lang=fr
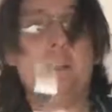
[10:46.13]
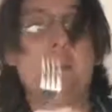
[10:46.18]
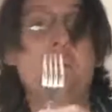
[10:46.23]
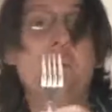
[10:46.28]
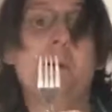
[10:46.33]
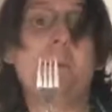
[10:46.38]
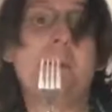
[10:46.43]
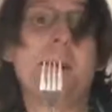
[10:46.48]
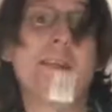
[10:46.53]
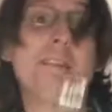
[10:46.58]

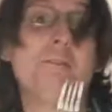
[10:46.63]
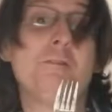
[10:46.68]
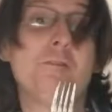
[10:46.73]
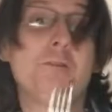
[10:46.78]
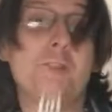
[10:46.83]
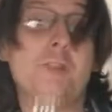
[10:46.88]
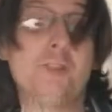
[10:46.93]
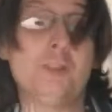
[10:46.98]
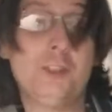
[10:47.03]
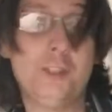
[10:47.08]
je me prends une
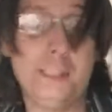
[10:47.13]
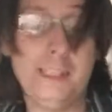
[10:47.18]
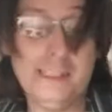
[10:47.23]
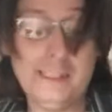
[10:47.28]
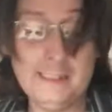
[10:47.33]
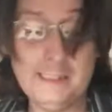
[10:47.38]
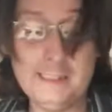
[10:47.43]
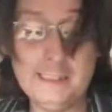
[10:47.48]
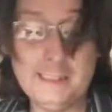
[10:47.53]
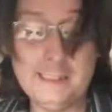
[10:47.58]

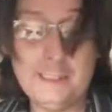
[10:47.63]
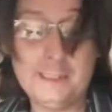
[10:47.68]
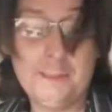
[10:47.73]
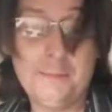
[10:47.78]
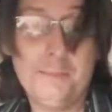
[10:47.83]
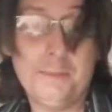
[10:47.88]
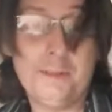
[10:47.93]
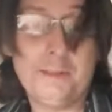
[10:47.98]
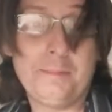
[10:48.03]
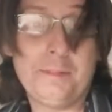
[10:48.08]
fourchette, je
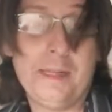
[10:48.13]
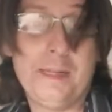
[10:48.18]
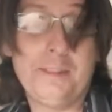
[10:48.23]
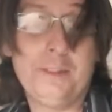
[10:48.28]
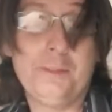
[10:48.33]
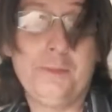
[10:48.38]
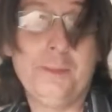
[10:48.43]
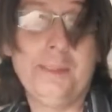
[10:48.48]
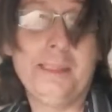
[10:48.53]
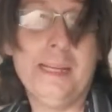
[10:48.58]
me prends
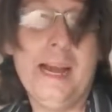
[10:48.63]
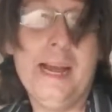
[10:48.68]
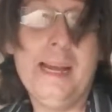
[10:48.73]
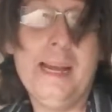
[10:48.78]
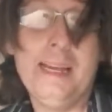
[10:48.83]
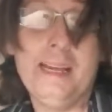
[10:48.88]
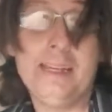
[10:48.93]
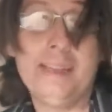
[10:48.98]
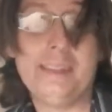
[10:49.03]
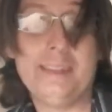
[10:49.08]
une
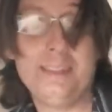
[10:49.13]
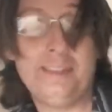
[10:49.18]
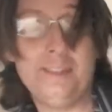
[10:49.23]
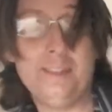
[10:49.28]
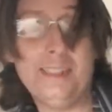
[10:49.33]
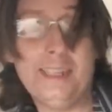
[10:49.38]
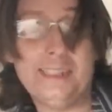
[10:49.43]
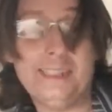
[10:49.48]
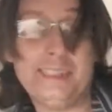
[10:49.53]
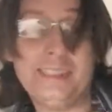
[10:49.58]
cuillère,
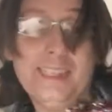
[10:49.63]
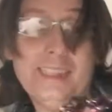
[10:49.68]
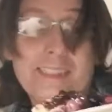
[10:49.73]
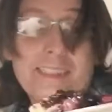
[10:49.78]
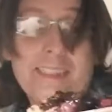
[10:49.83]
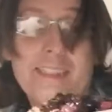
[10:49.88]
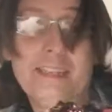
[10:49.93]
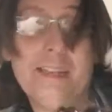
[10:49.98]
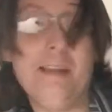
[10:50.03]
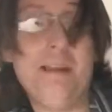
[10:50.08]
une
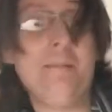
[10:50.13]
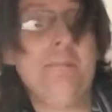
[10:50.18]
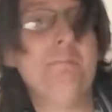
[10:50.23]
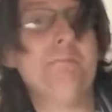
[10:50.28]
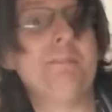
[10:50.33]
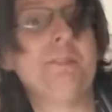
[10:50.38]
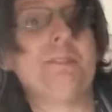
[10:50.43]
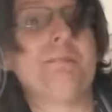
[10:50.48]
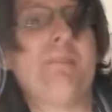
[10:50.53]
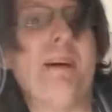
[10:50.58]
assiette,
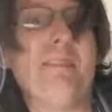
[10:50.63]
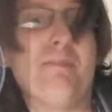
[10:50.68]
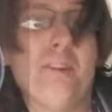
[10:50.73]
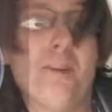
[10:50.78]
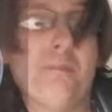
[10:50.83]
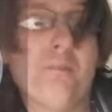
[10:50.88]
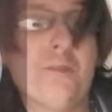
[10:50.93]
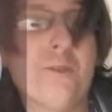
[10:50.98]
puis je m'en vais me